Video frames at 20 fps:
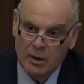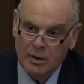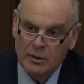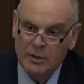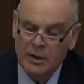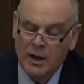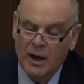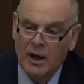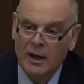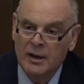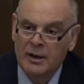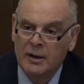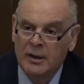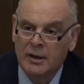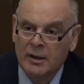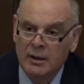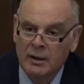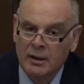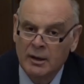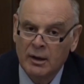
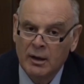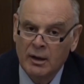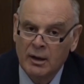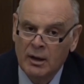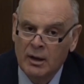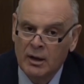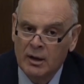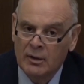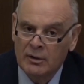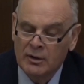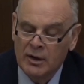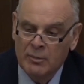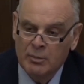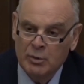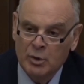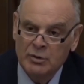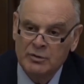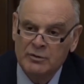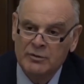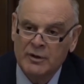Далее,
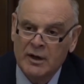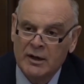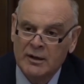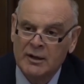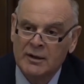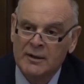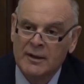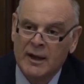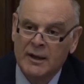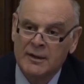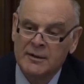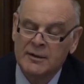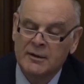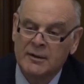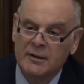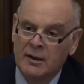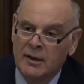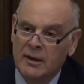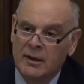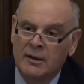напротив
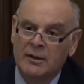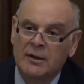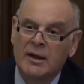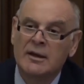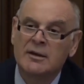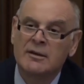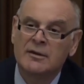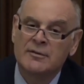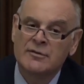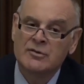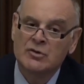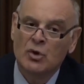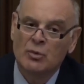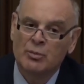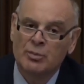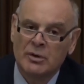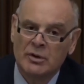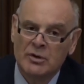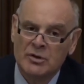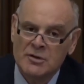колоннады, я не все
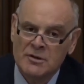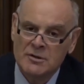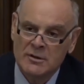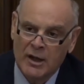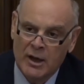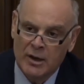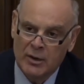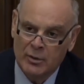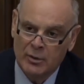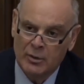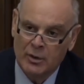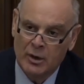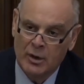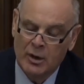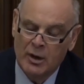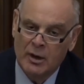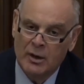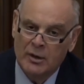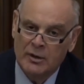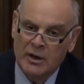перечисляю,
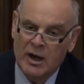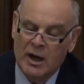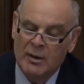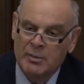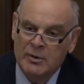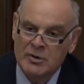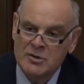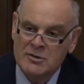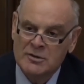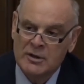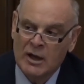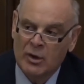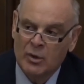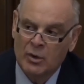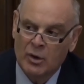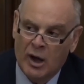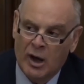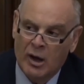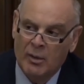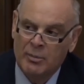я
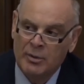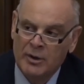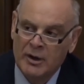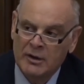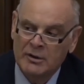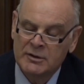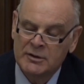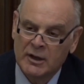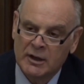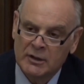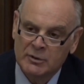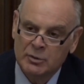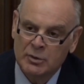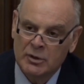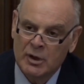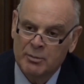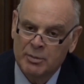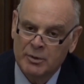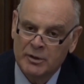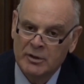прочитаю объекты,
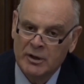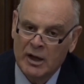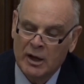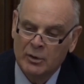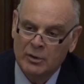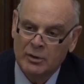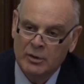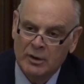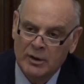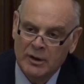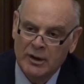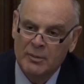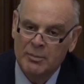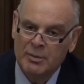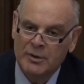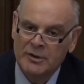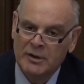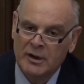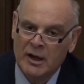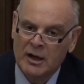которые определяют и
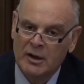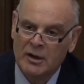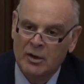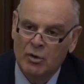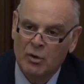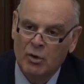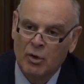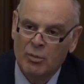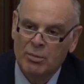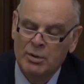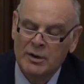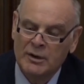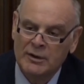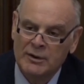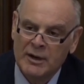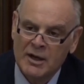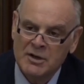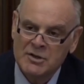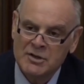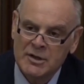определяли облик
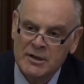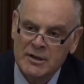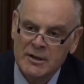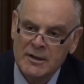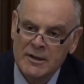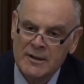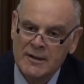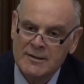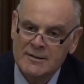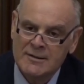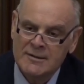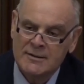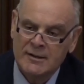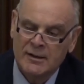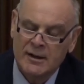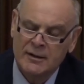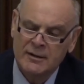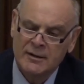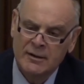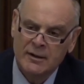нашей
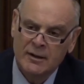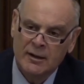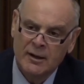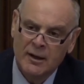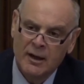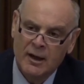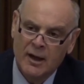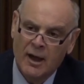страны.